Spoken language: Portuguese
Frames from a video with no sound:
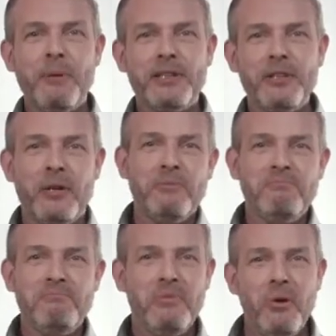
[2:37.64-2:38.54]
E a partir
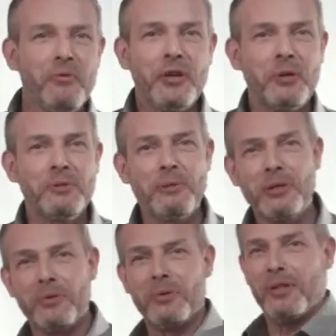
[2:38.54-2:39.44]
daí, fazer como de
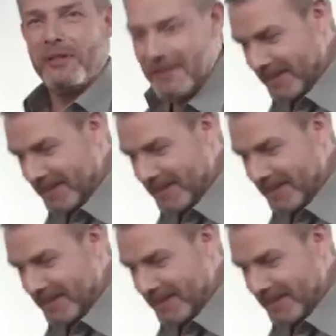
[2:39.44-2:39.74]
costume.